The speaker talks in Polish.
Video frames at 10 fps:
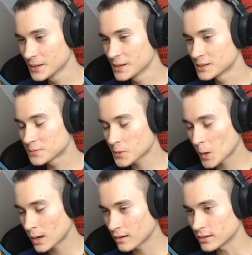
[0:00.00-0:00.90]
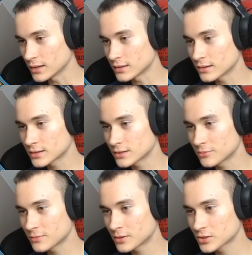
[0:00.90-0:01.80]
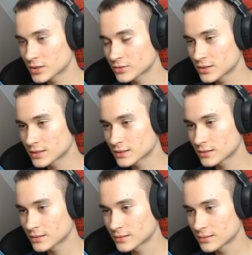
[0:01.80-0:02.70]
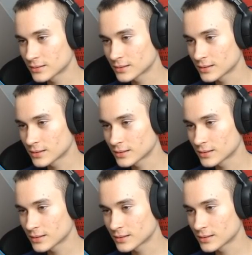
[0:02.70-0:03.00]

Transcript: Spokojnie, to to można wszystko... Nie, ja